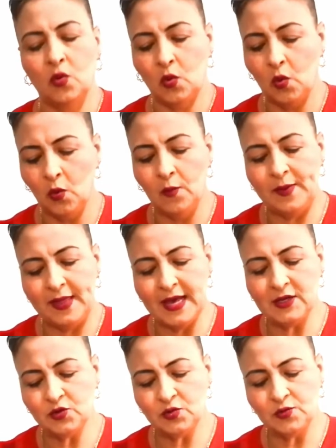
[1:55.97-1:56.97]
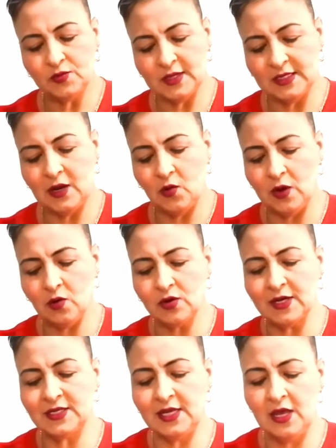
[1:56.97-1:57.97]
un pedazo. Desde luego
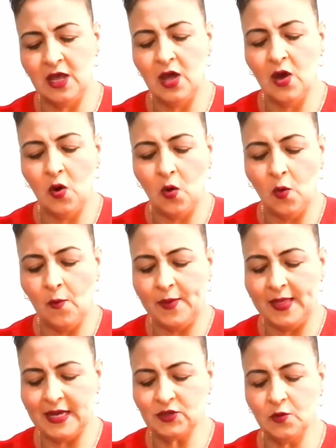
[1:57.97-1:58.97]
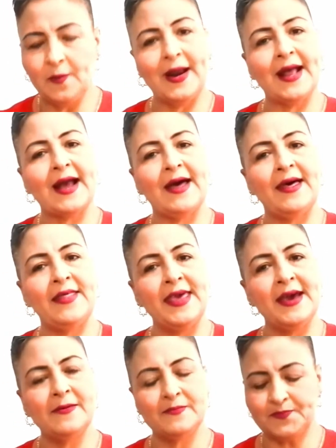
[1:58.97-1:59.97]
que sí, un pedazo para cada
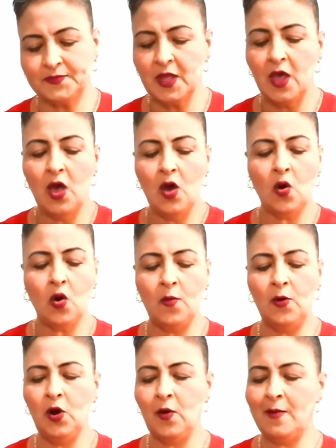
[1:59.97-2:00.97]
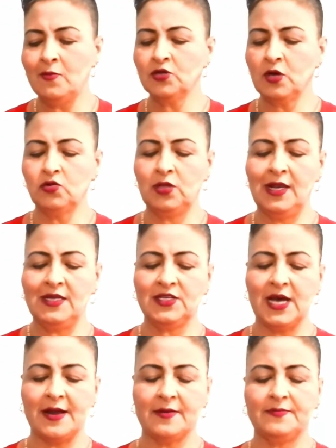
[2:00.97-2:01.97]
día. ¿Cómo lo vamos a
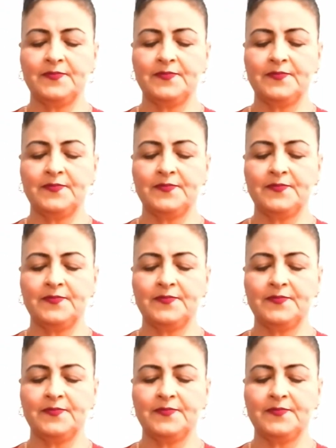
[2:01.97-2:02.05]
utilizar?